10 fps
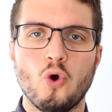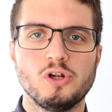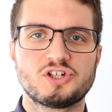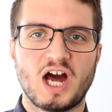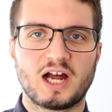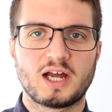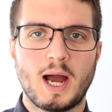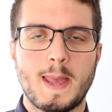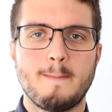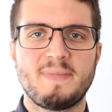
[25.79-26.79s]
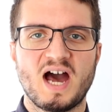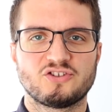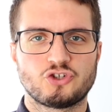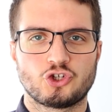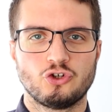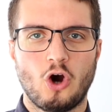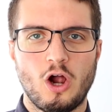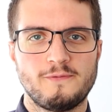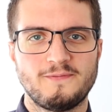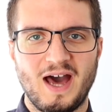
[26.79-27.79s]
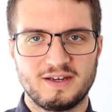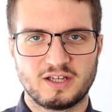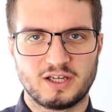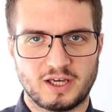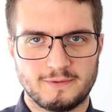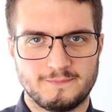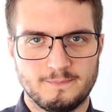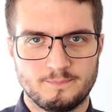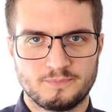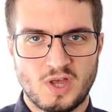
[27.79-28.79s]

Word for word: Öltanker im Persischen Golf angegriffen.